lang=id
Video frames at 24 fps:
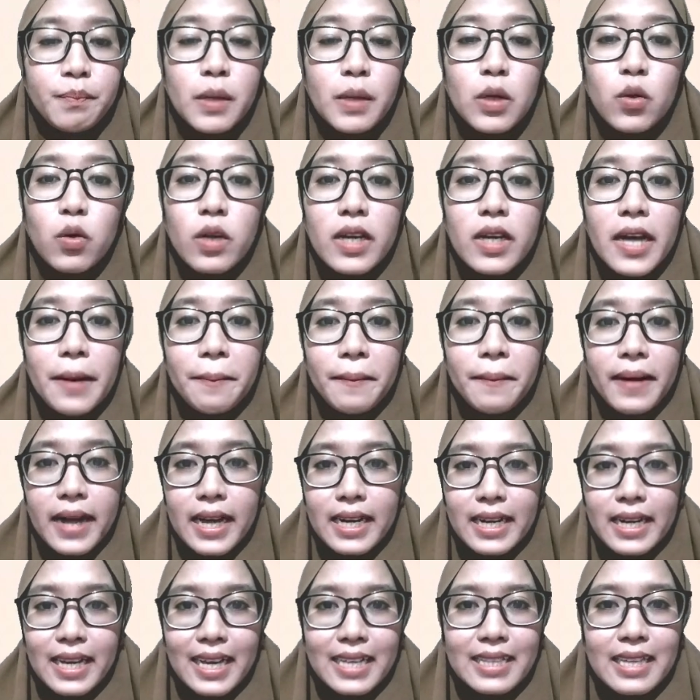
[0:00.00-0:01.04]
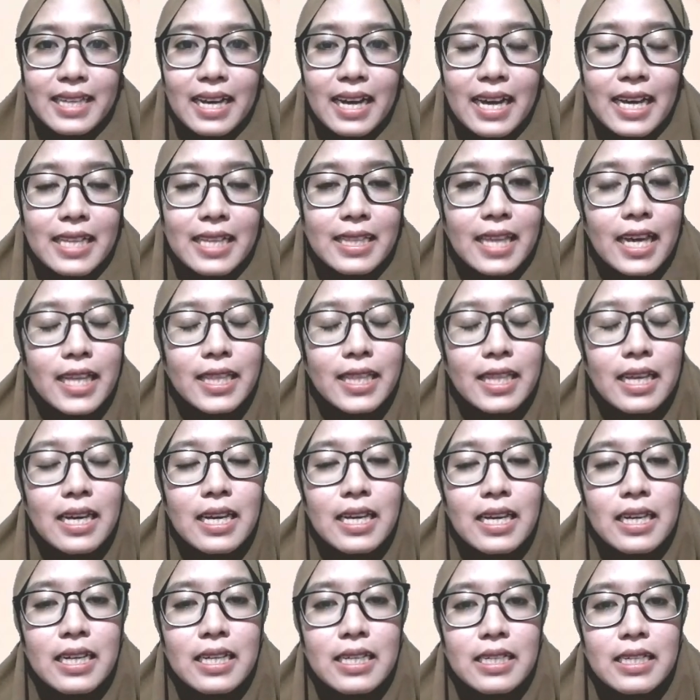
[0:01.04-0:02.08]
mengungkapkan kata-kata
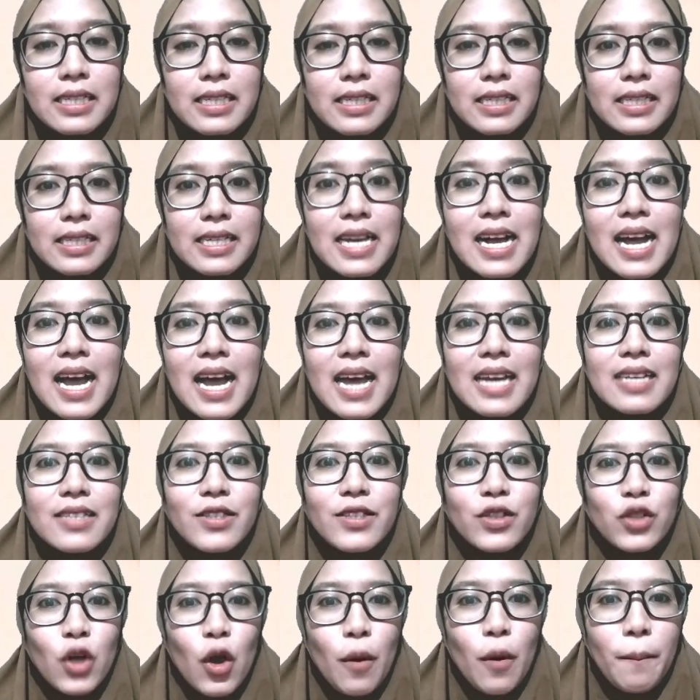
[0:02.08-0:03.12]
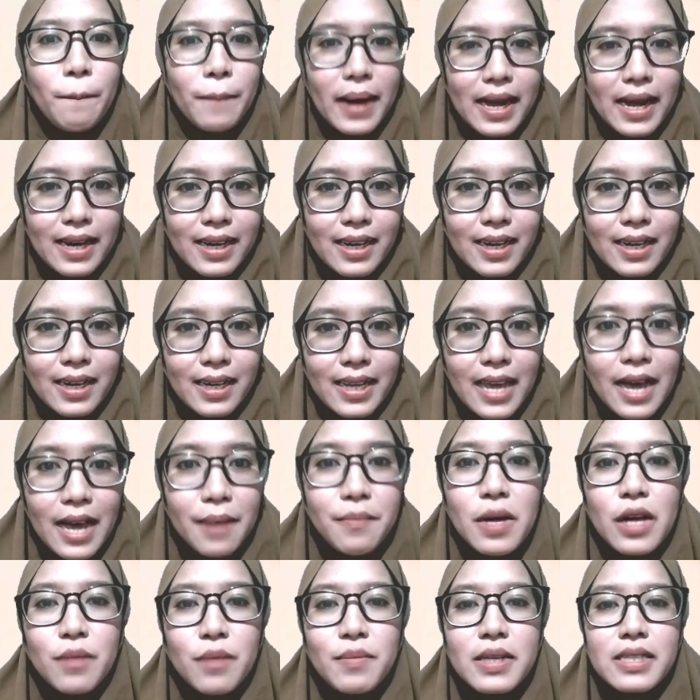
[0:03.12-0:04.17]
e, dengan sopan,
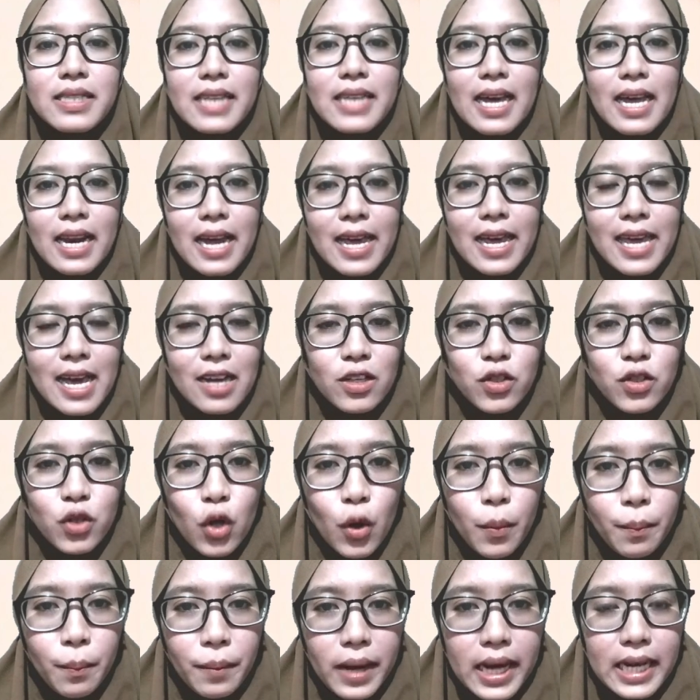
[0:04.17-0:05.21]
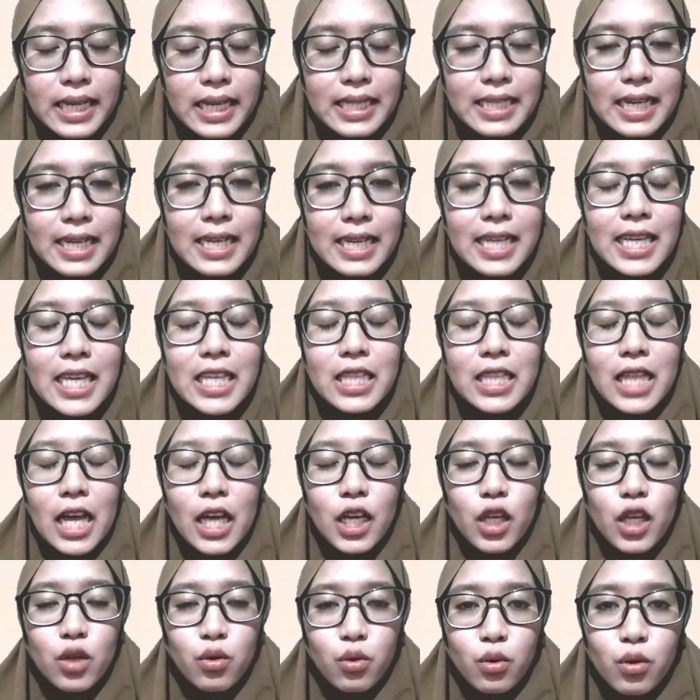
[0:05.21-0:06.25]
ya berbicara yang sopan. Jadi
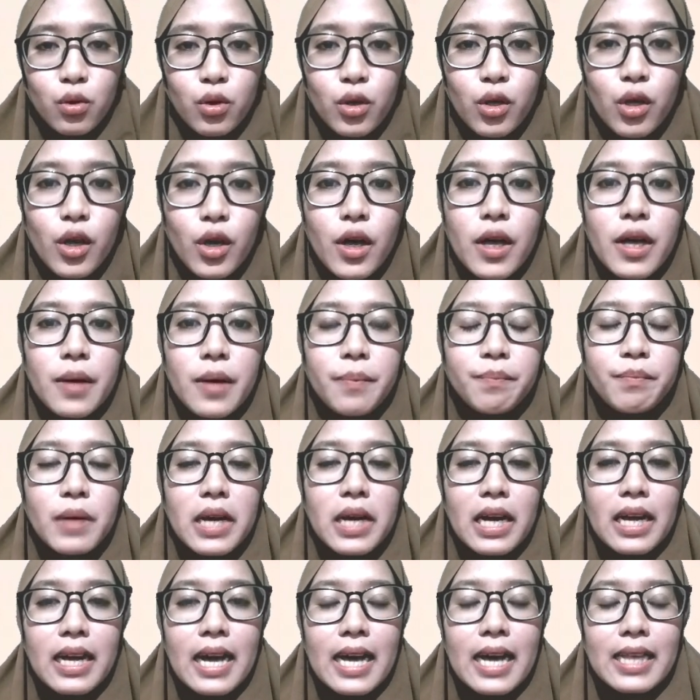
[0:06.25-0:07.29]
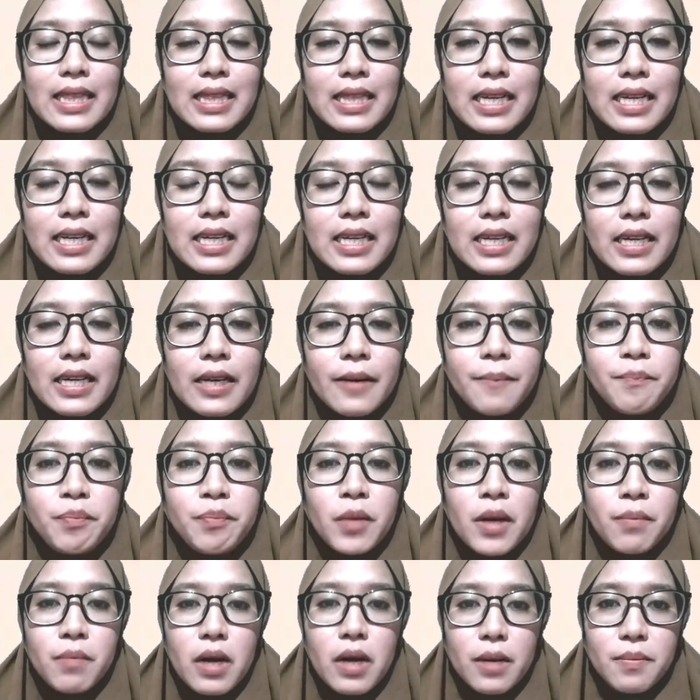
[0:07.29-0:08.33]
kita itu berkat e,
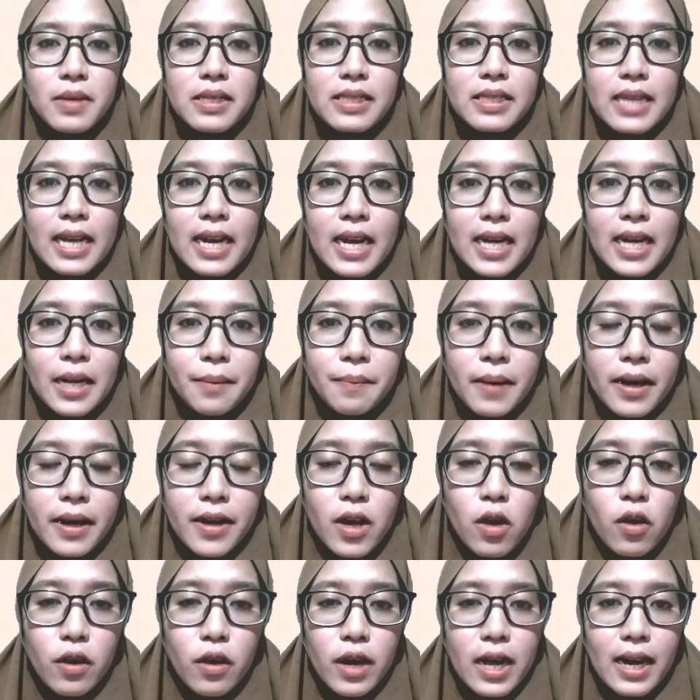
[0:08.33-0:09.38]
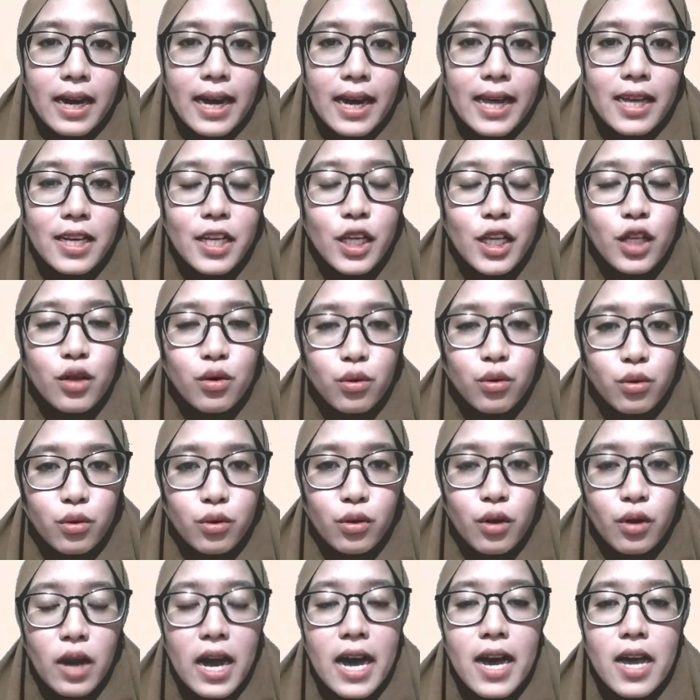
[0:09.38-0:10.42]
berbicara kepada orang lain itu
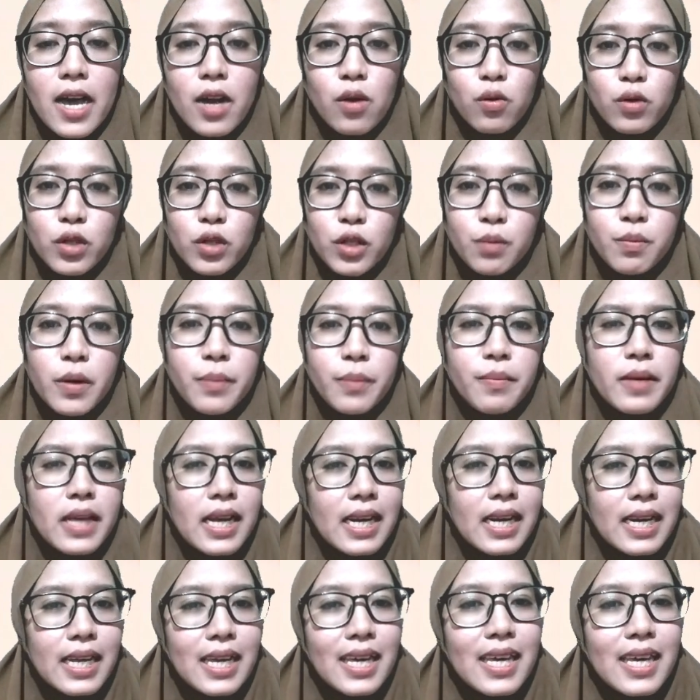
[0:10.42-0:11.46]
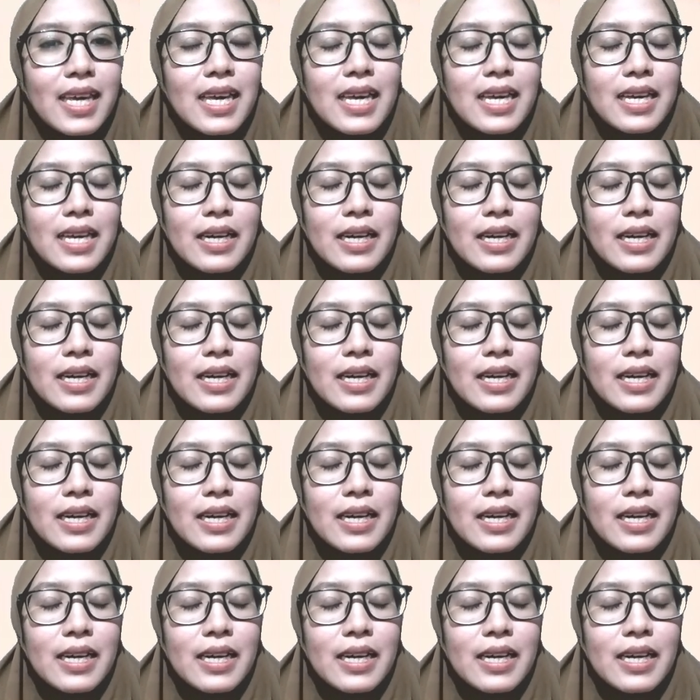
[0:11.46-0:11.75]
harus memilih